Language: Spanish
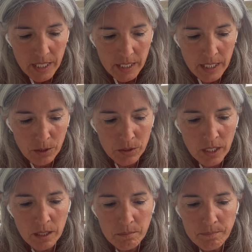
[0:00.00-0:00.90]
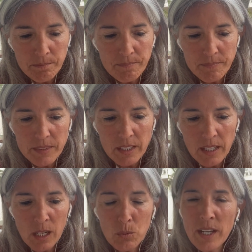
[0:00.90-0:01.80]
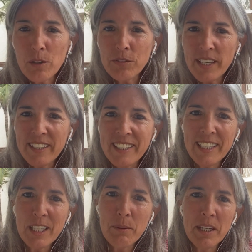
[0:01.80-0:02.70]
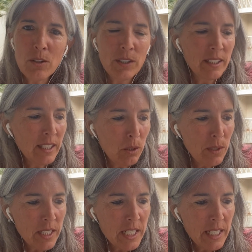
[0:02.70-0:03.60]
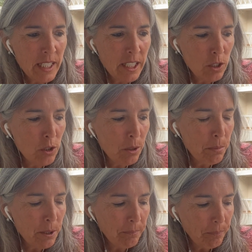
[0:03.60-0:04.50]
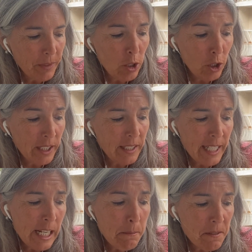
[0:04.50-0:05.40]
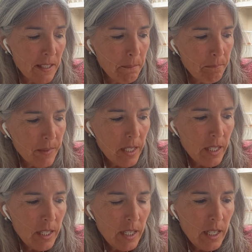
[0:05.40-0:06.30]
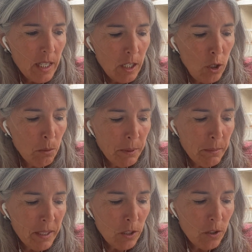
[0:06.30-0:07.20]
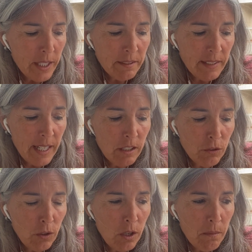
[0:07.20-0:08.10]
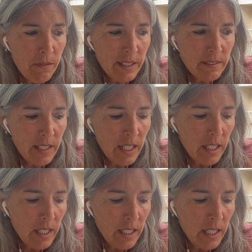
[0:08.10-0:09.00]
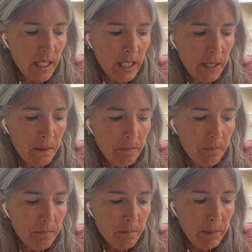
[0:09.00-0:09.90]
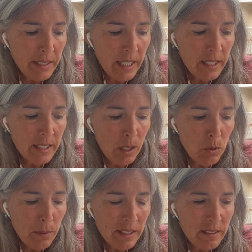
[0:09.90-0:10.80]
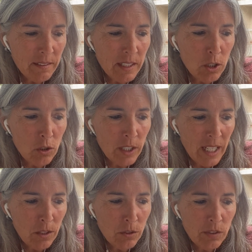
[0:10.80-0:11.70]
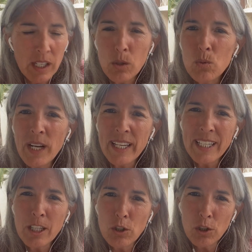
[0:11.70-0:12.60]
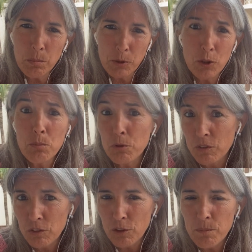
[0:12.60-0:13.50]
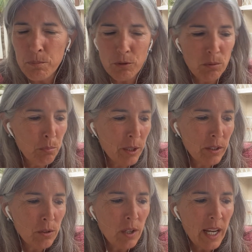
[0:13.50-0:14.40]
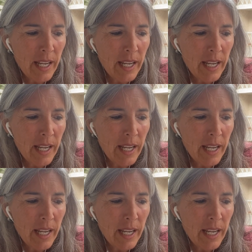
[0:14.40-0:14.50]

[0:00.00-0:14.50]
Y anoté algunas cosas que tienen que ver con esta luna llena en Escorpio y con este eclipse. Lo primero es el sol va a ser eh, va a estar en Tauro 25 grados, la luna en Escorpio, en oposición, por supuesto,